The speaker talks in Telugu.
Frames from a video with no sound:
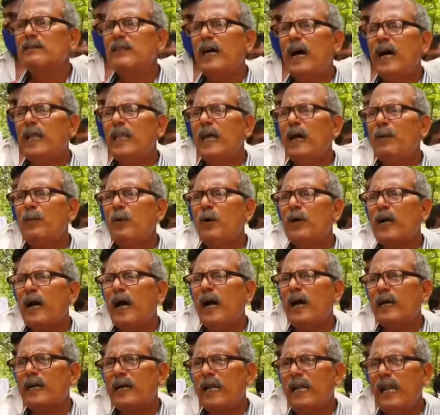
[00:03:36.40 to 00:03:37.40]
దాదాపు కా
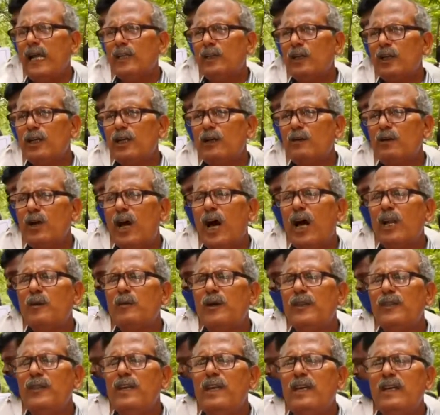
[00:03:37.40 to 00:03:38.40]
దుర్గంలో ఆరు
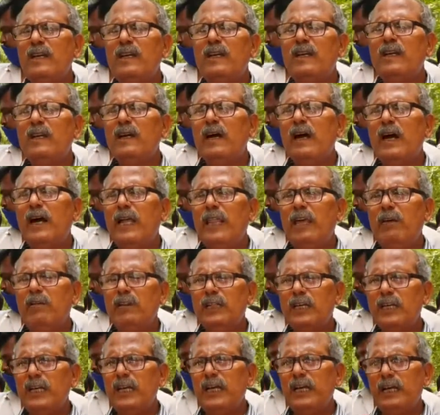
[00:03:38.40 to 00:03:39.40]
మంది
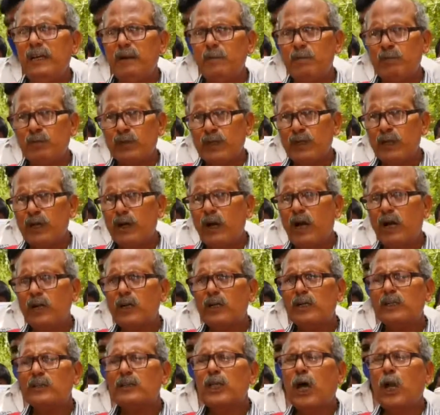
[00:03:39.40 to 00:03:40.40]
అదేవిధంగానే
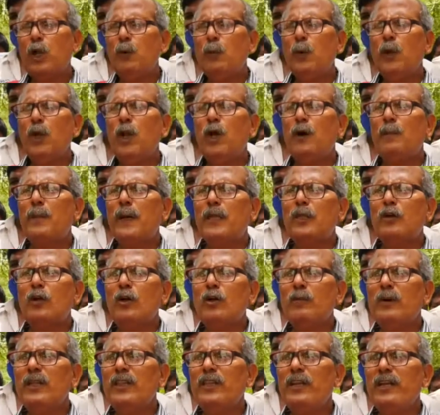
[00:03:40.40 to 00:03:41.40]
తలుపుల్లో
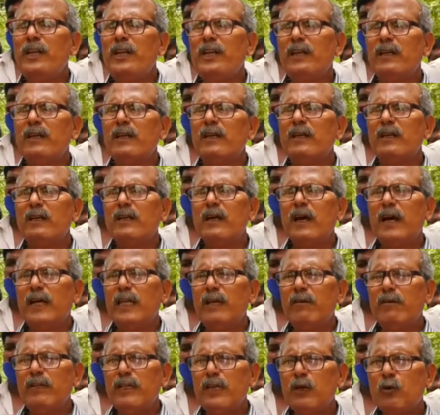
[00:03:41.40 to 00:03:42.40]
పదకొండు మందిని
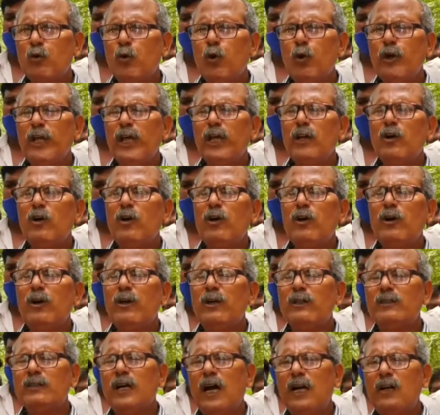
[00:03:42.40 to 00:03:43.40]
అదేవిధంగా కూడేరు
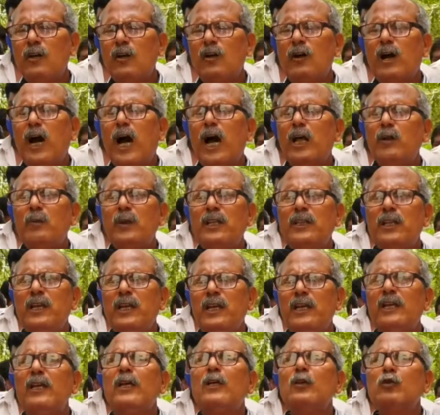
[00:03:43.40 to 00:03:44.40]
దాంట్లో ఆరు
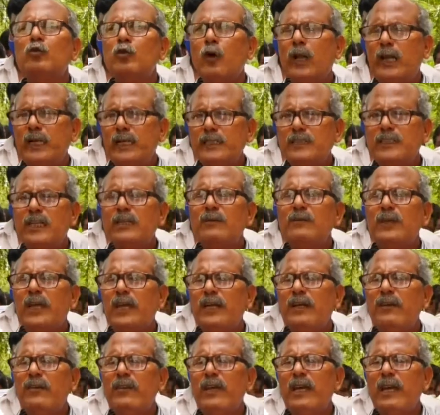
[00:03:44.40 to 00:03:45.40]
మందిని తొలగించడం
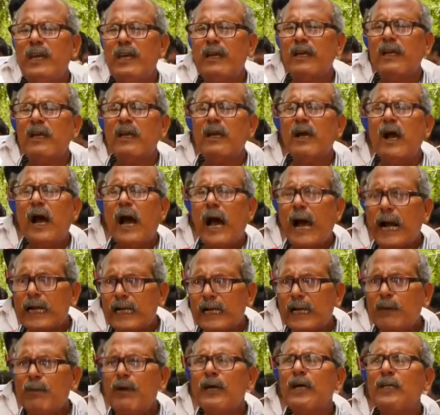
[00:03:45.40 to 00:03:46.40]
జరిగింది
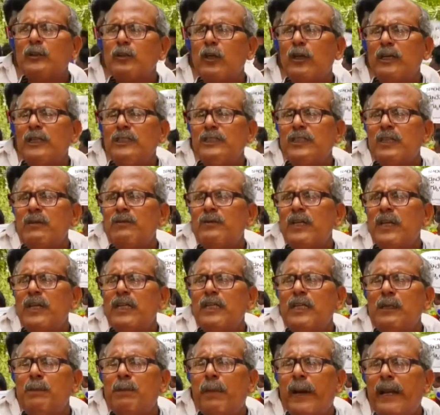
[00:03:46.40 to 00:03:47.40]
అక్రమంగా తొలగించడం
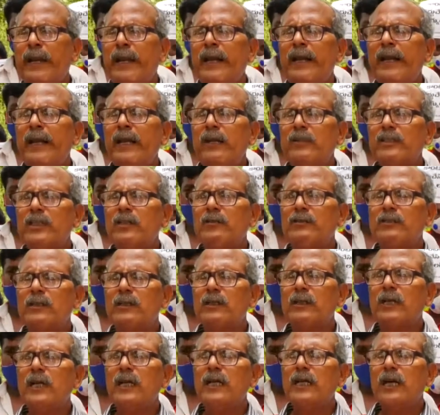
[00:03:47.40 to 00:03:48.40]
జరిగింది పన్నెండేళ్ళు సర్వీస్
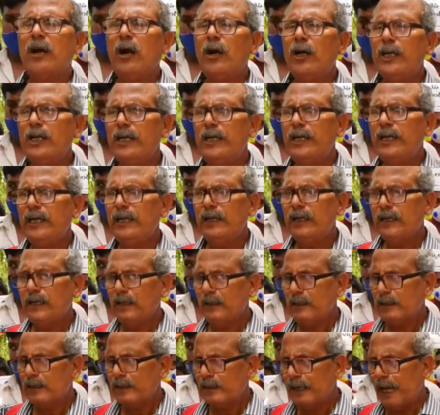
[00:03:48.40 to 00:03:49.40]
కాబట్టి
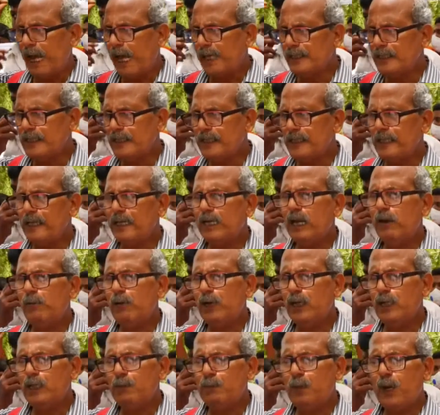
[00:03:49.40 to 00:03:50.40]
రాజకీయంగా
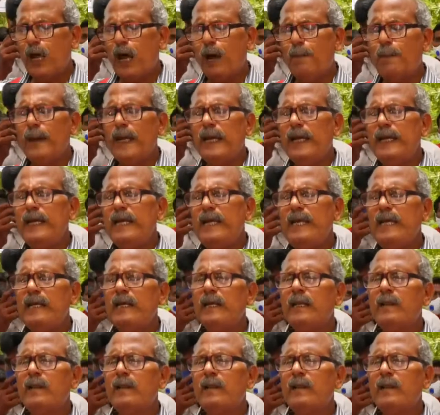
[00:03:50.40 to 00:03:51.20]
వేధింపులు ఆపాలని